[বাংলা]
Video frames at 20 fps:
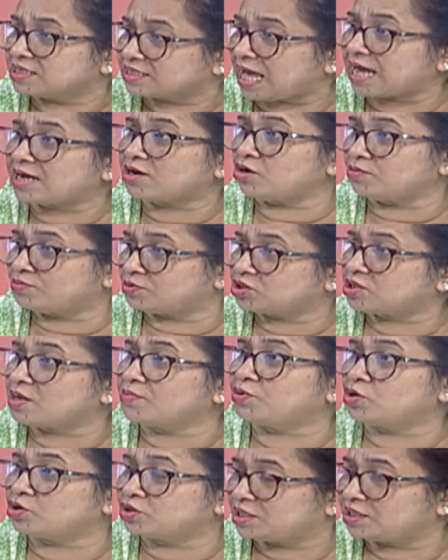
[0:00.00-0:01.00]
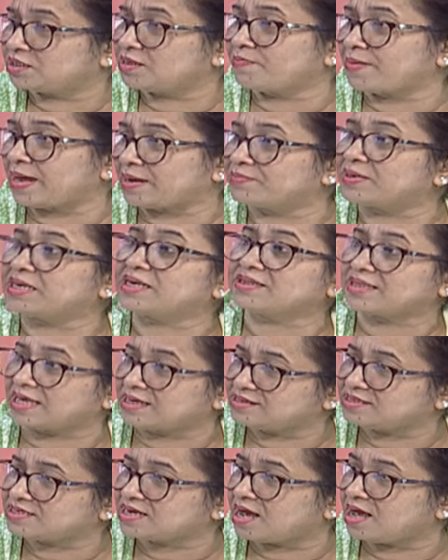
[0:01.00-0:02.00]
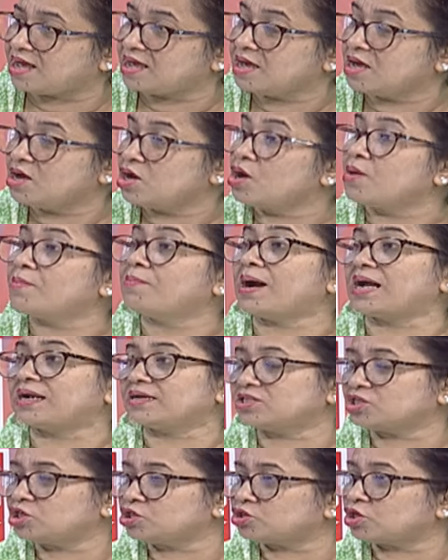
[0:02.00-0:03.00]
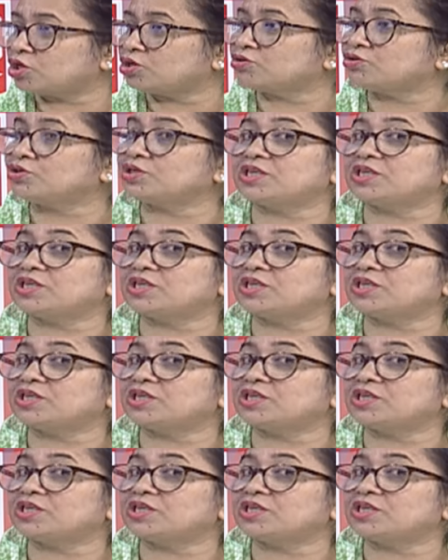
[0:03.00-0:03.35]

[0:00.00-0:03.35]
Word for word: থাকা অবস্থায় ভোট দিতে পারবে না তাই চায় বাংলাদেশের জনগণ